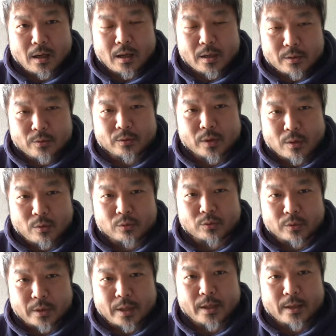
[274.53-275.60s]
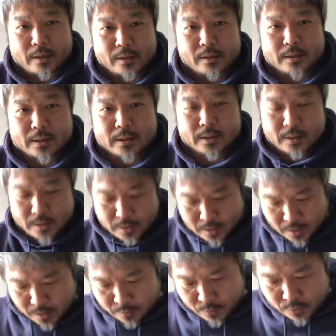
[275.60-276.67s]
ようなことで
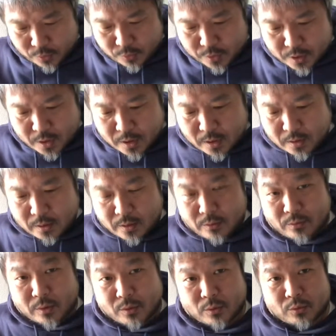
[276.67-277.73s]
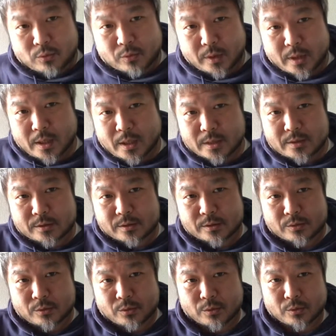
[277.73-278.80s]
誰も予想しなかったようなことでかつ
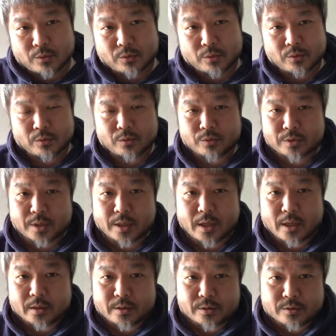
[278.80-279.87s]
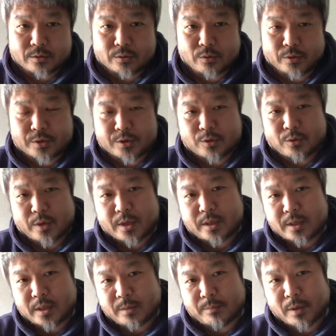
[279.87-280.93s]
その世界にすごい衝
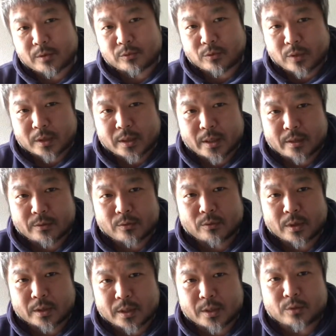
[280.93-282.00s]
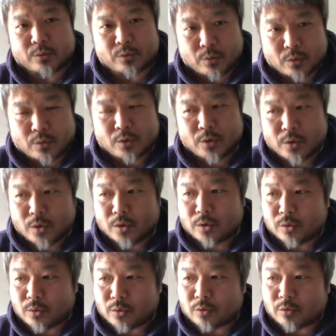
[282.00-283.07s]
撃インパクトを与えるような出来事
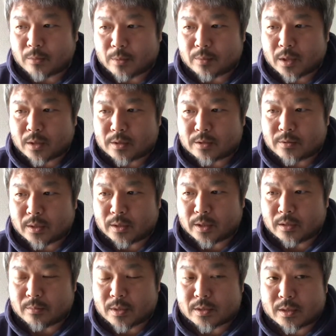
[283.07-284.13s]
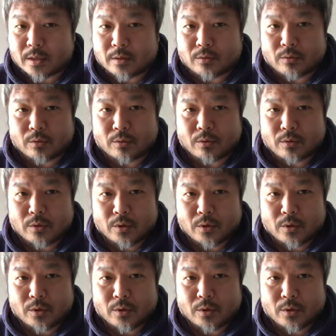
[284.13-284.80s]
のことを、まあ、ブラックスワンって言いますけれど